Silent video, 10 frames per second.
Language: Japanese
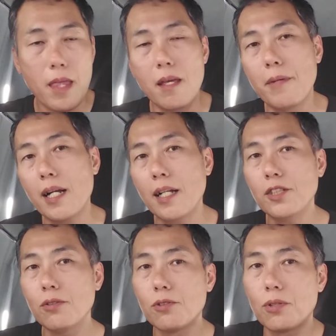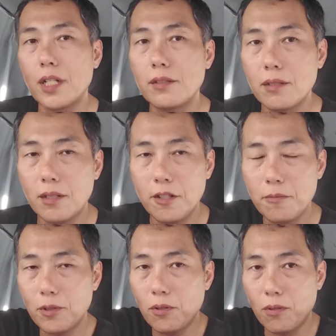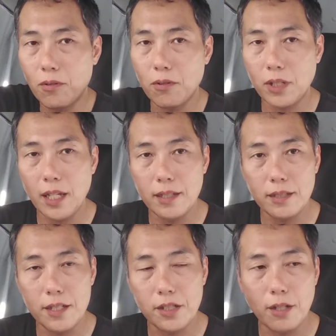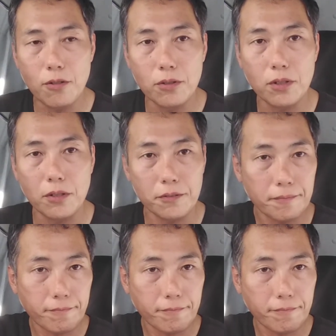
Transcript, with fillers: えー、ま価値の序列っていうものをこう形成していこうっていう、